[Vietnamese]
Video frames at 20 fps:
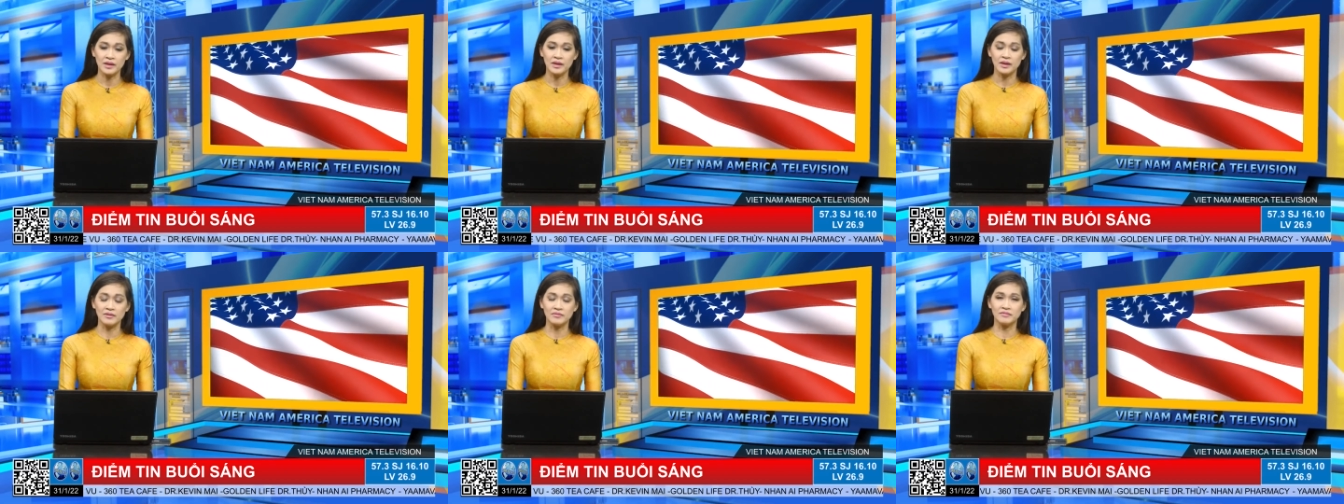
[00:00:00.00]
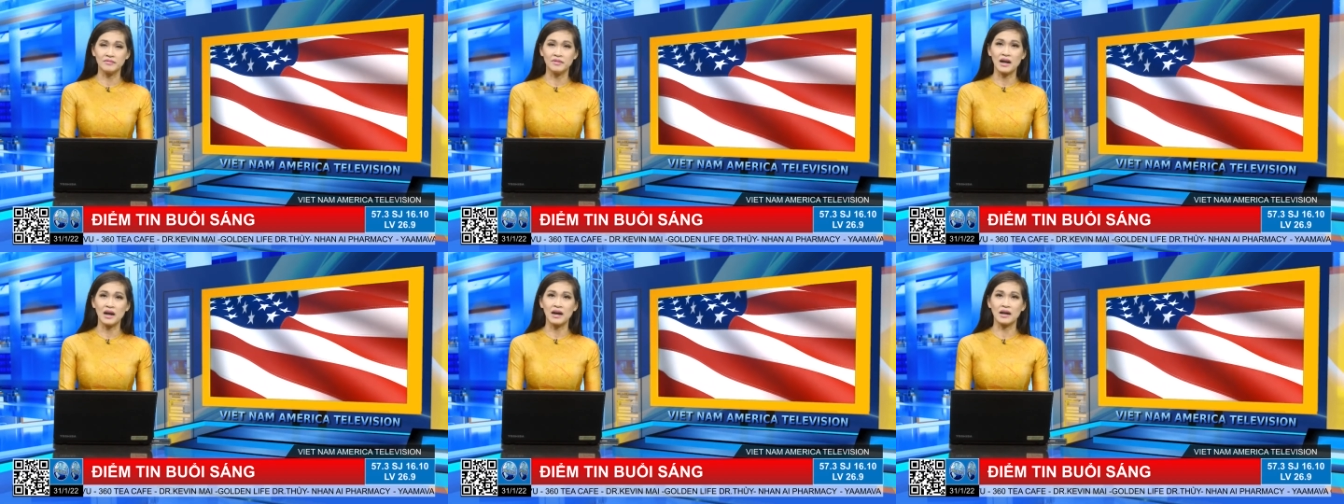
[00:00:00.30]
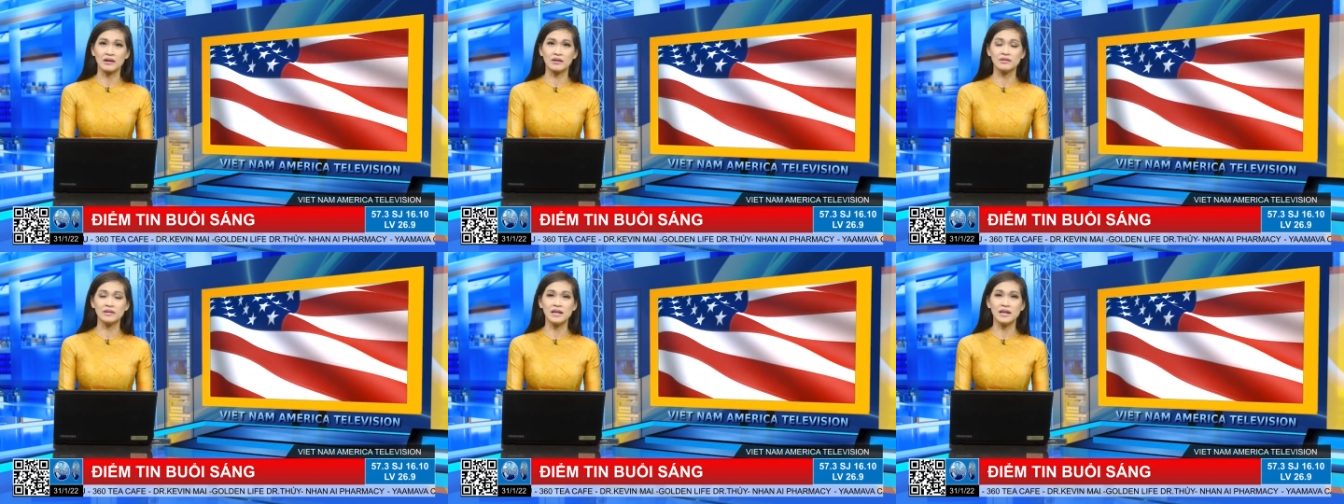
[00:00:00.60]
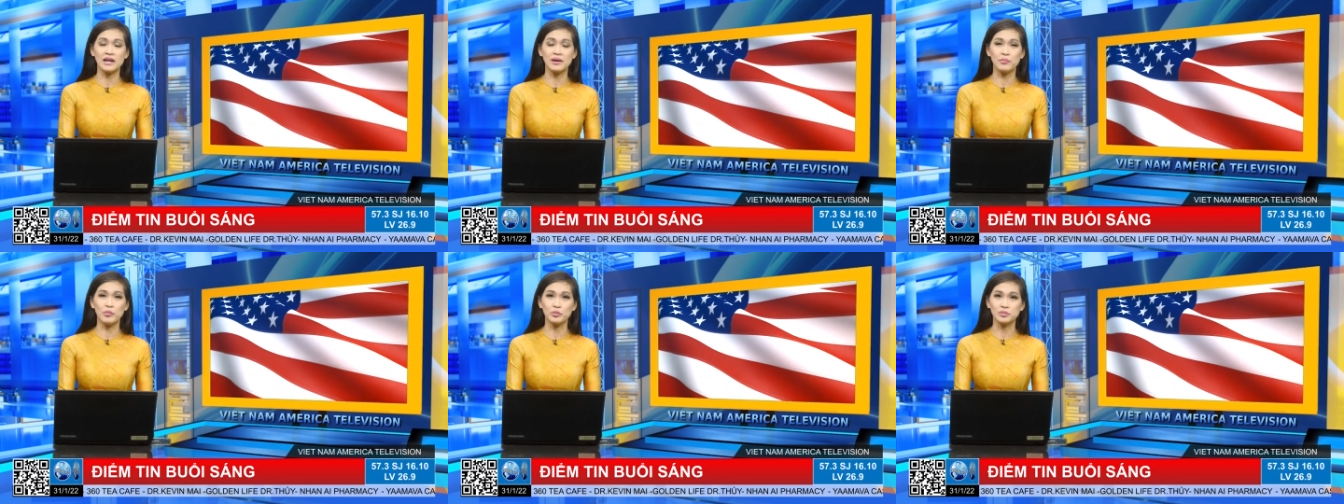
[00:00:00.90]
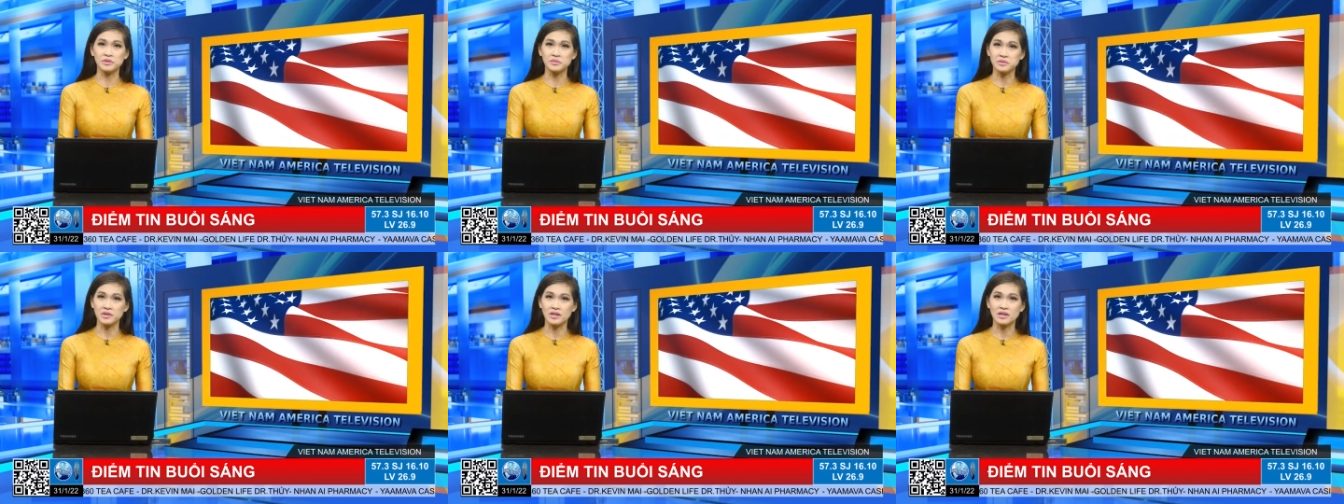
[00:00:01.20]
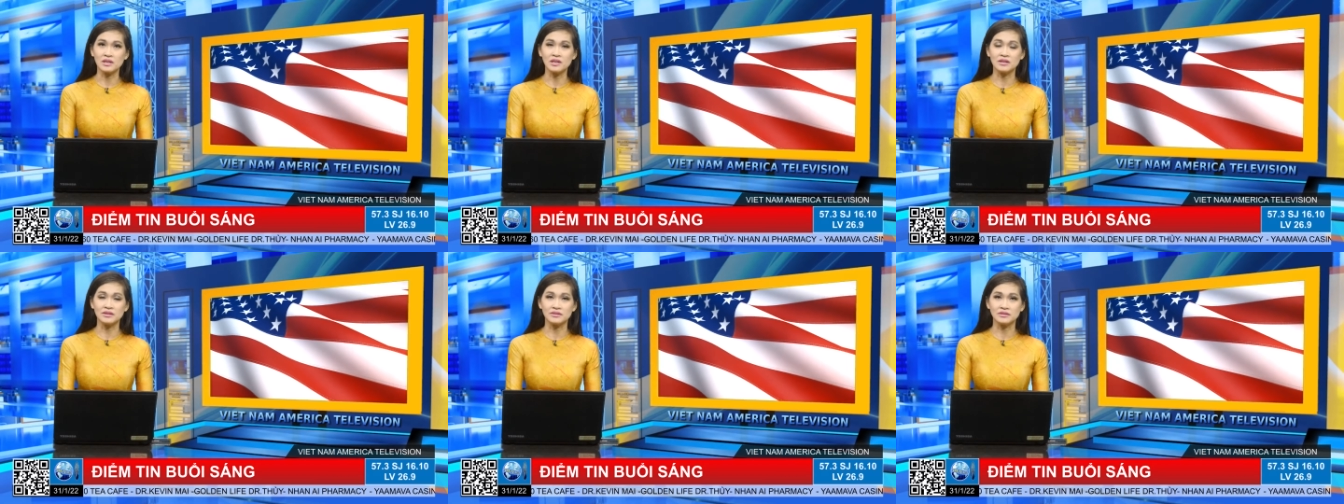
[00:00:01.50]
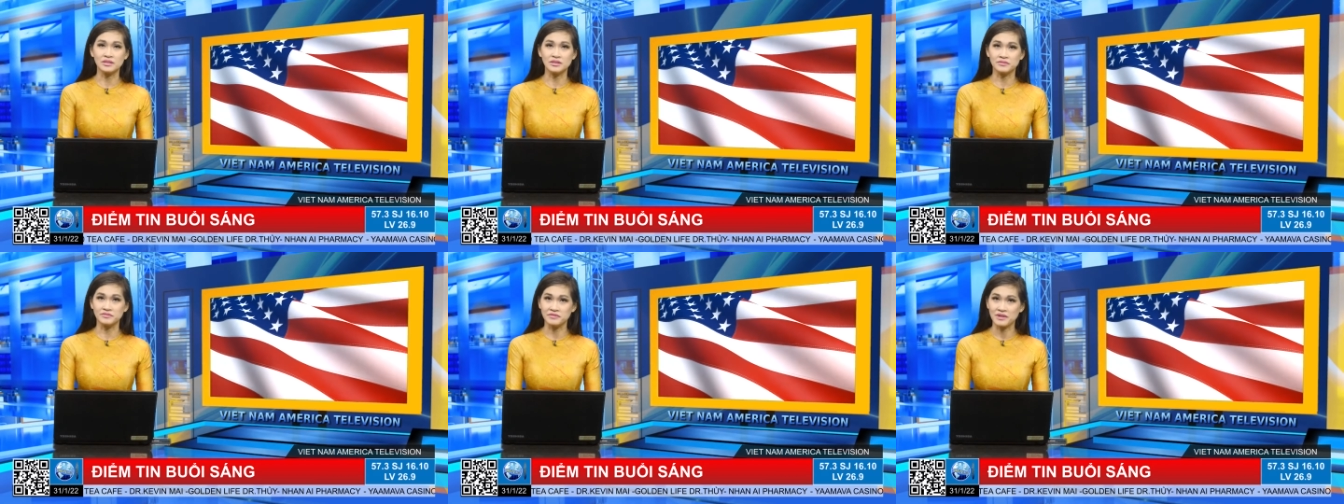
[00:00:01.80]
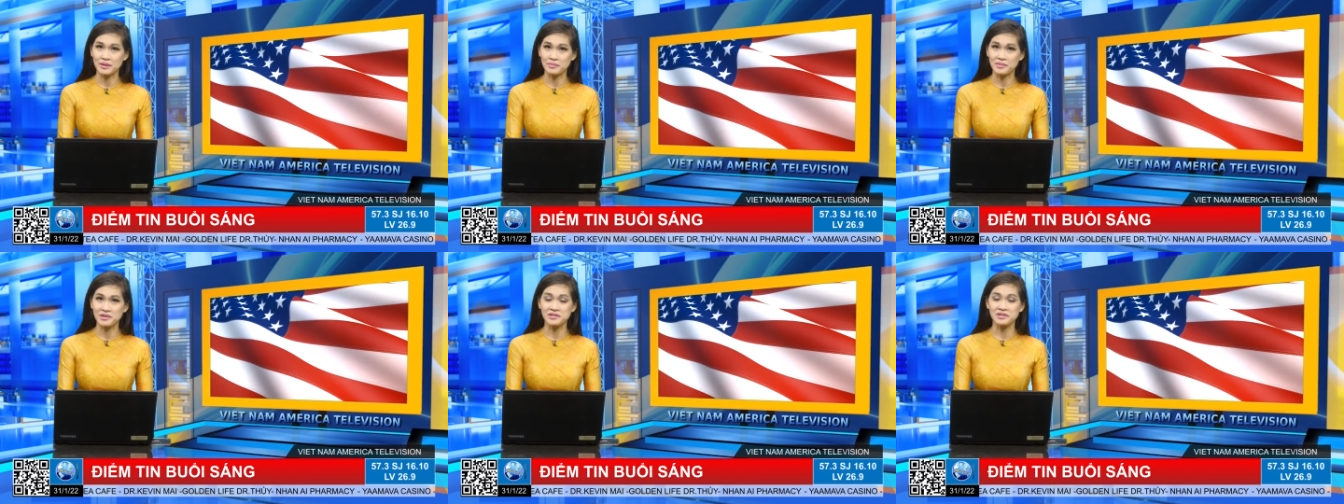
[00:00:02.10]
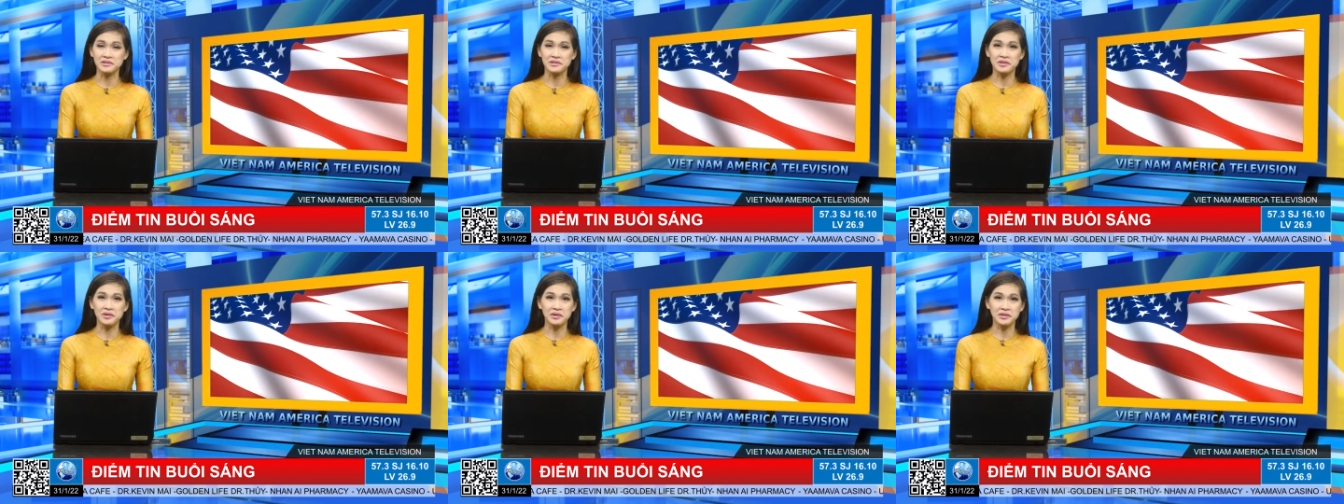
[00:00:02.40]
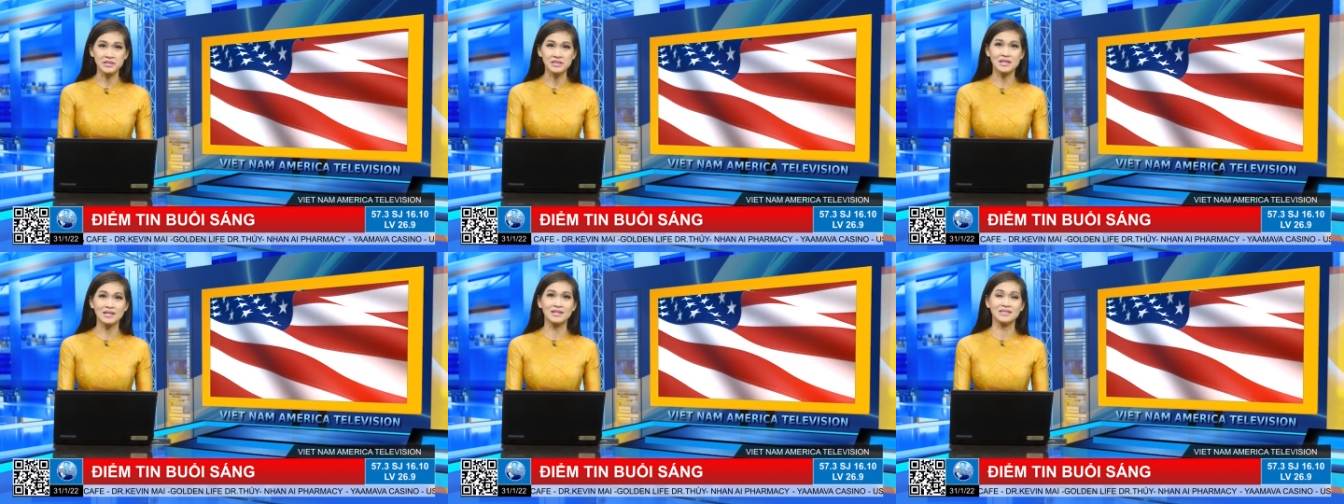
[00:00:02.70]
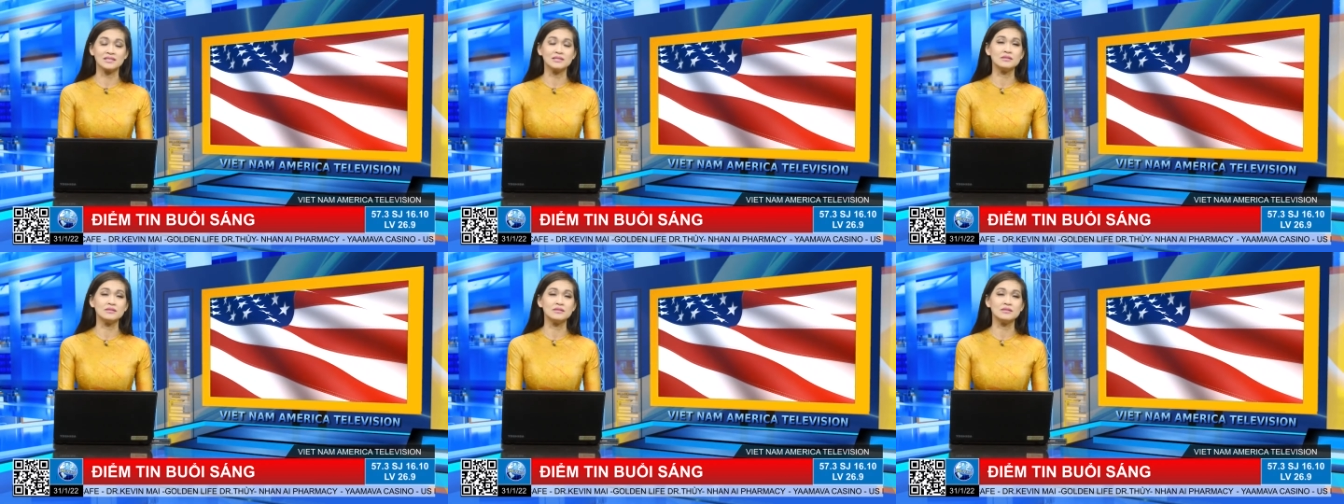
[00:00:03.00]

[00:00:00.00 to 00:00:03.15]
Và còn đây là một trong những cái lệnh trừng phạt mà được nói rằng là